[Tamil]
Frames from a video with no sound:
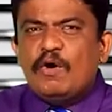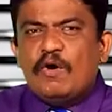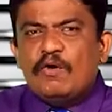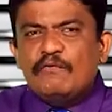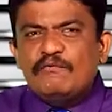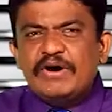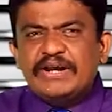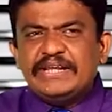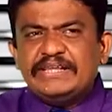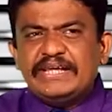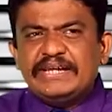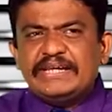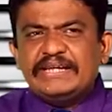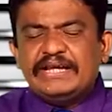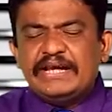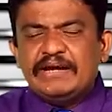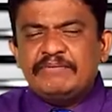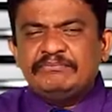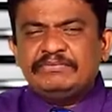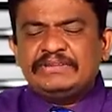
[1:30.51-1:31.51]

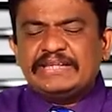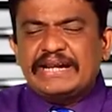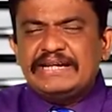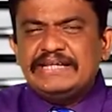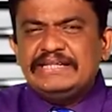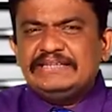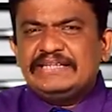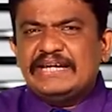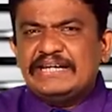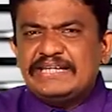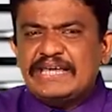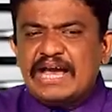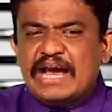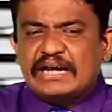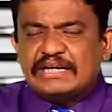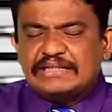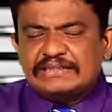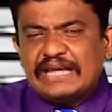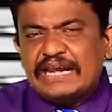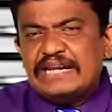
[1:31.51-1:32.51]
ஒவ்வொருத்தருக்கும்
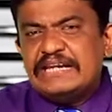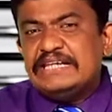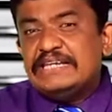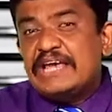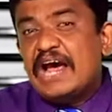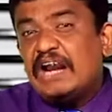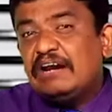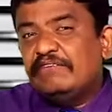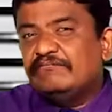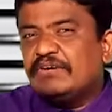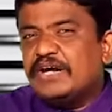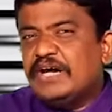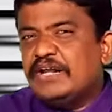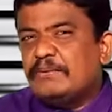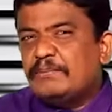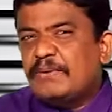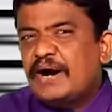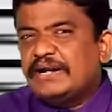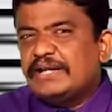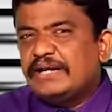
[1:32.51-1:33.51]
தனித்தனியாக தனியால்
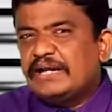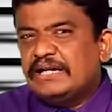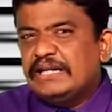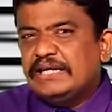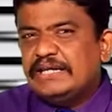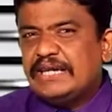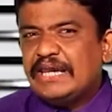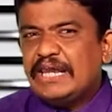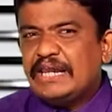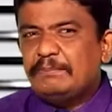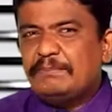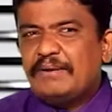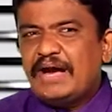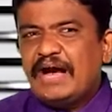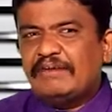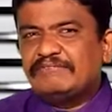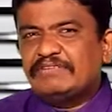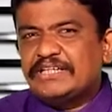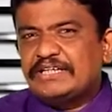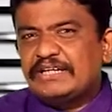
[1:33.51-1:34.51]
வேறுபாடுகளுக்கு ஏற்ப
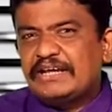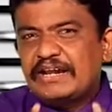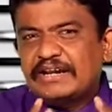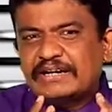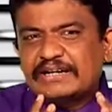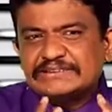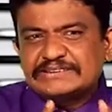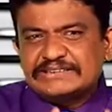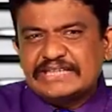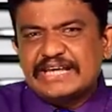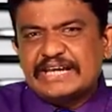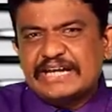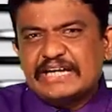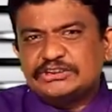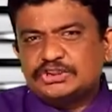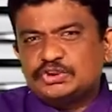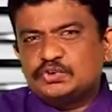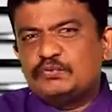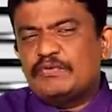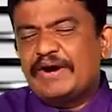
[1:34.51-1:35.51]
அவருக்கு
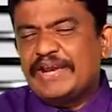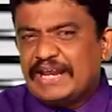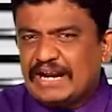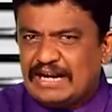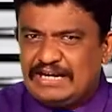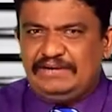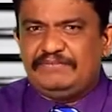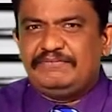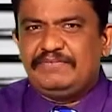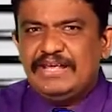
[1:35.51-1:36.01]
ரசனைகள் சுவைகள்